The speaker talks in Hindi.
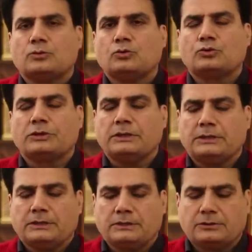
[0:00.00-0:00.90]
दूसरी
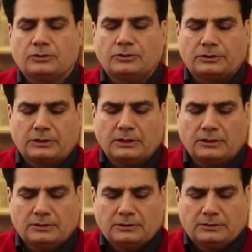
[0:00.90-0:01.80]
जो इनका
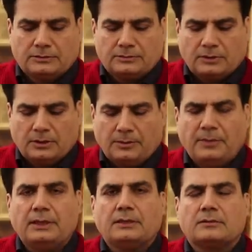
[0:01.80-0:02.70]

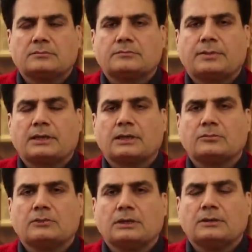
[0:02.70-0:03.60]
मेन फटा
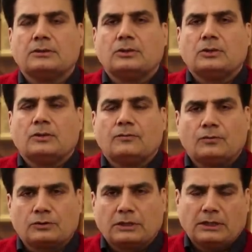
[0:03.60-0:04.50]
हुआ
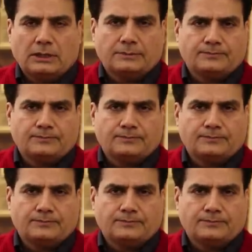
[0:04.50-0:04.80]
वो था